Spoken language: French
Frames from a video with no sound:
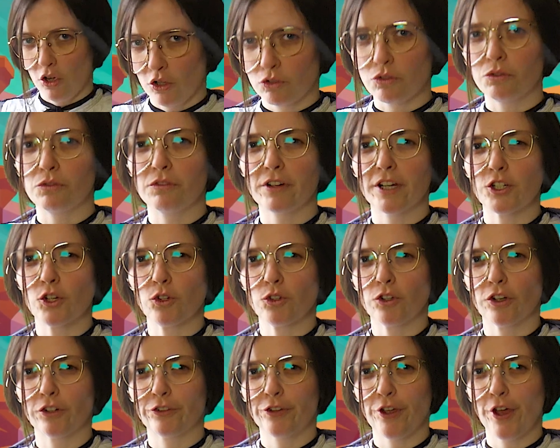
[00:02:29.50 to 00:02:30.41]
Trouverai-je le
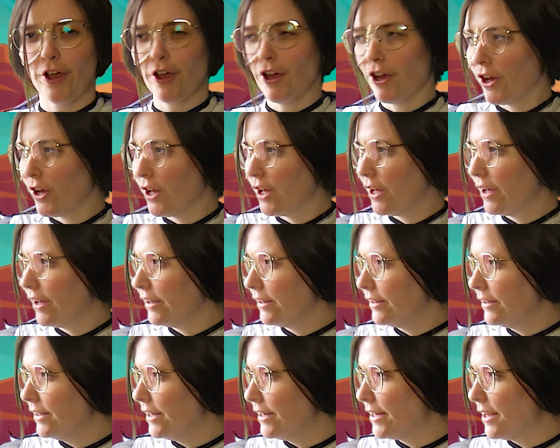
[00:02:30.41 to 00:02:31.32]
docteur
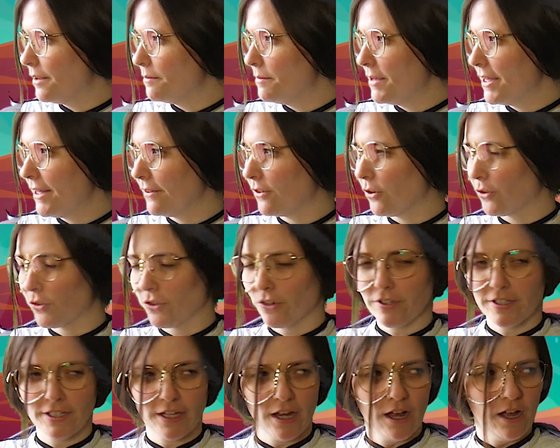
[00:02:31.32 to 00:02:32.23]
Des ennemis des temps
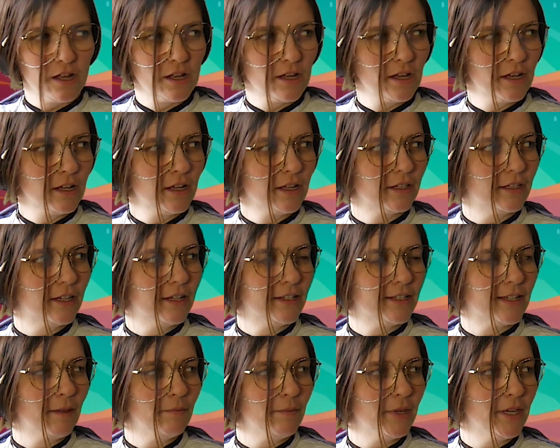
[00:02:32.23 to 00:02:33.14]
anciens Des
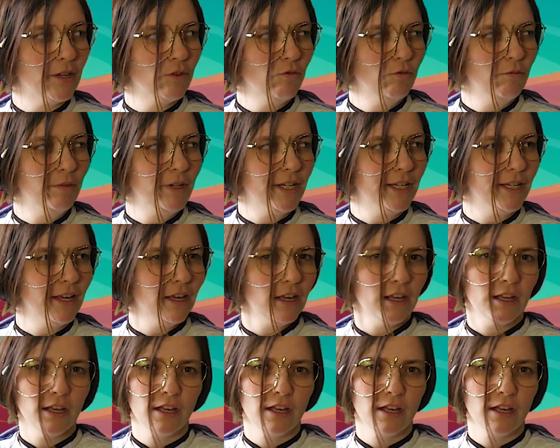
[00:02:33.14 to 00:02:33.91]
amis oubliés